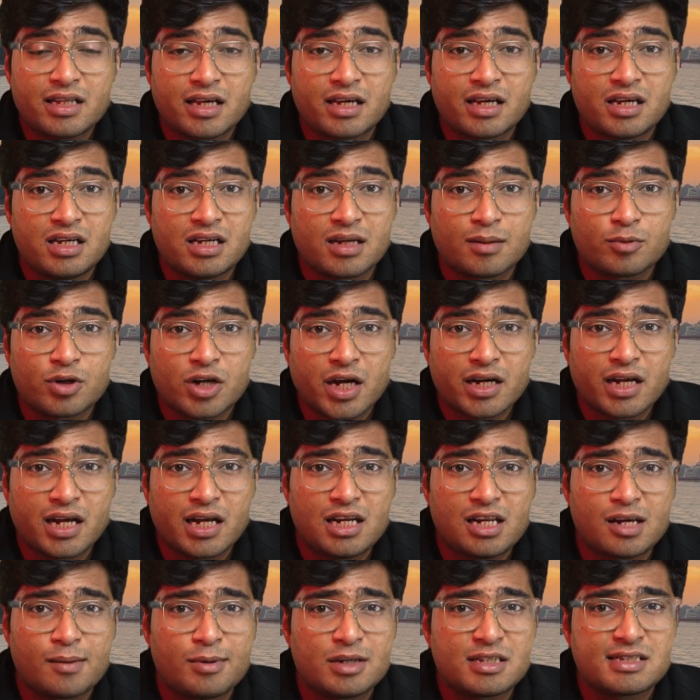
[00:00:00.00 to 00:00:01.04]
देखी यमुना के
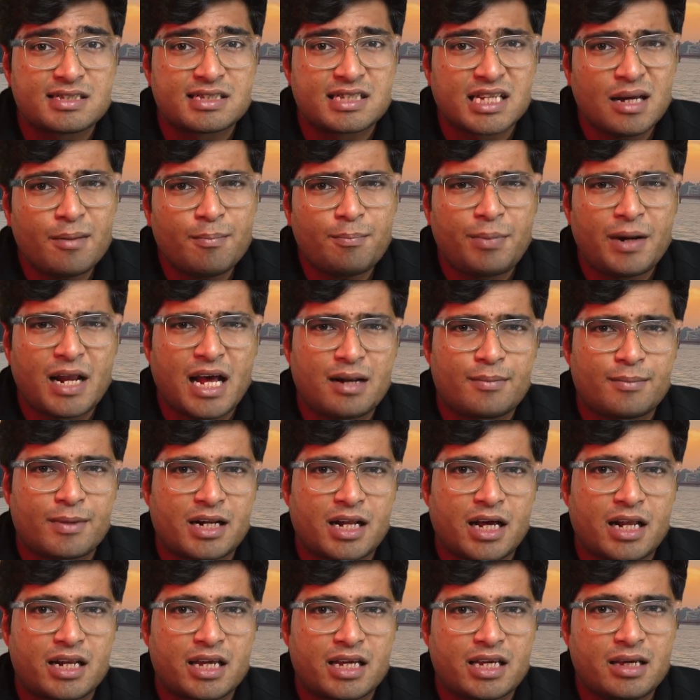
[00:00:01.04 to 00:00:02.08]
लिए भी सेम प्लान
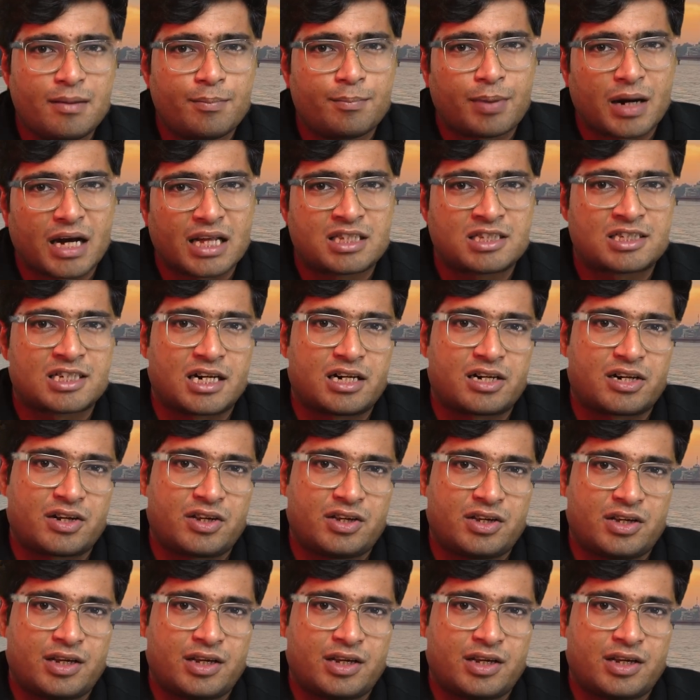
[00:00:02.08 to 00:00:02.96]
बनाने की बात चल रही